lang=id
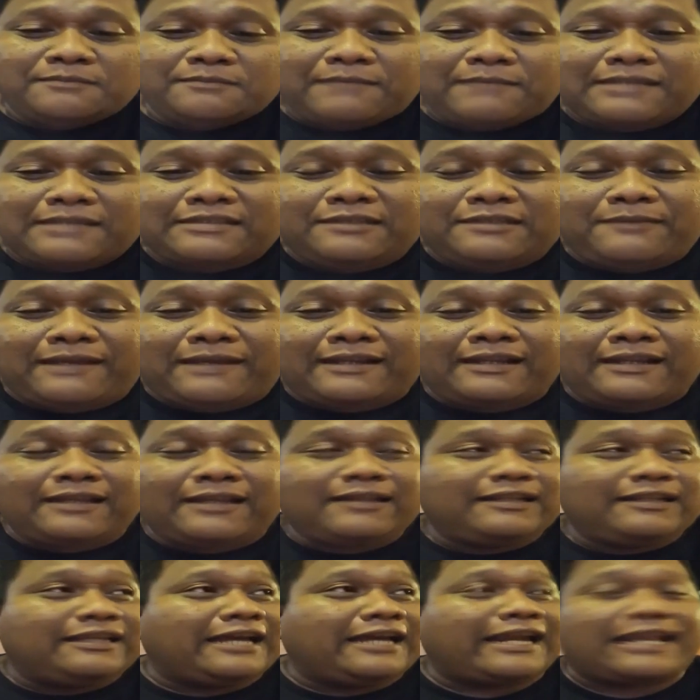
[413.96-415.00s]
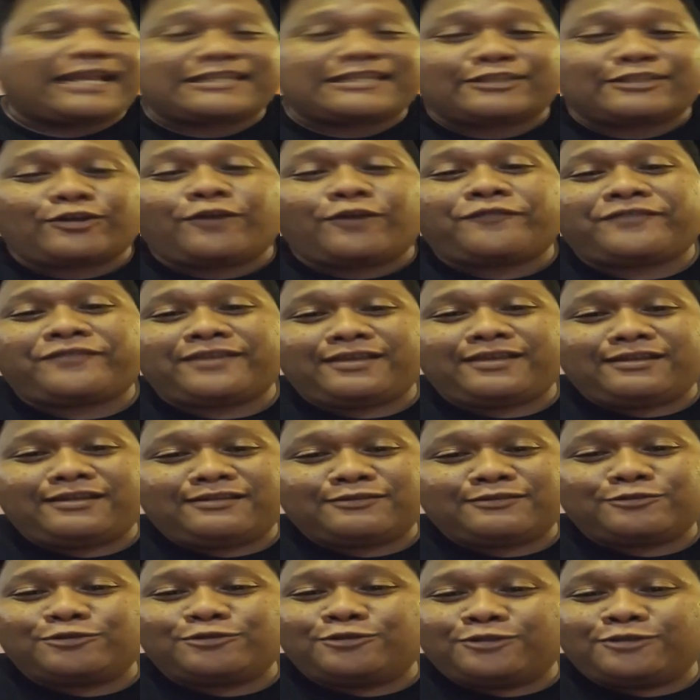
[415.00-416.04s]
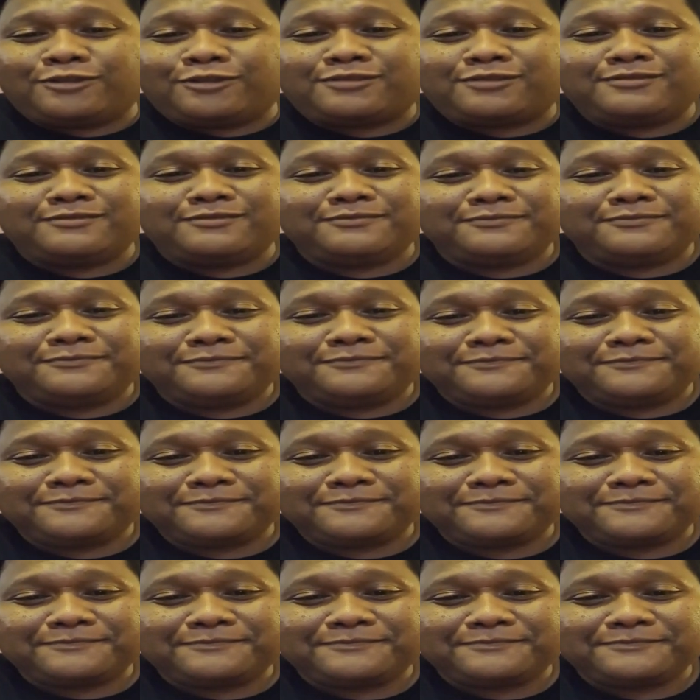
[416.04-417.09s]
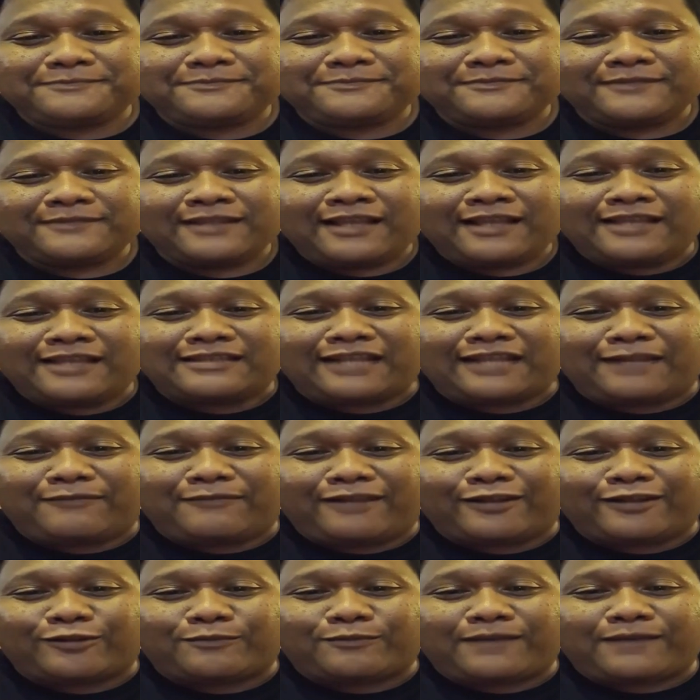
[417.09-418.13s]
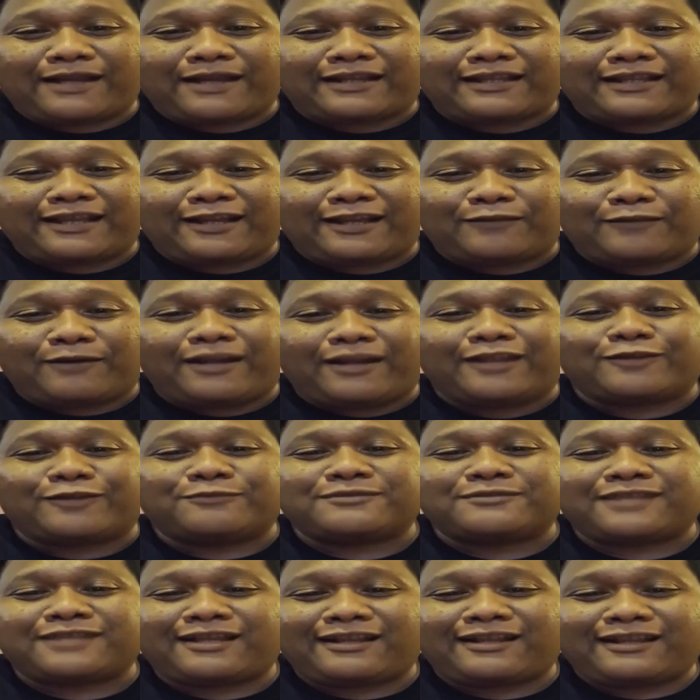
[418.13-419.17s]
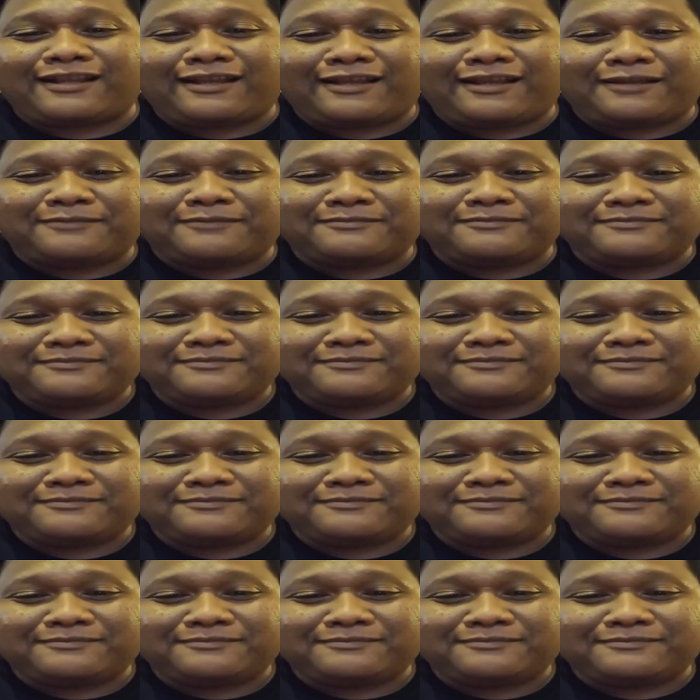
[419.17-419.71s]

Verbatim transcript: Mas di mana di garasi kopi Kudus Assalamualaikum Rian Waalaikumsalam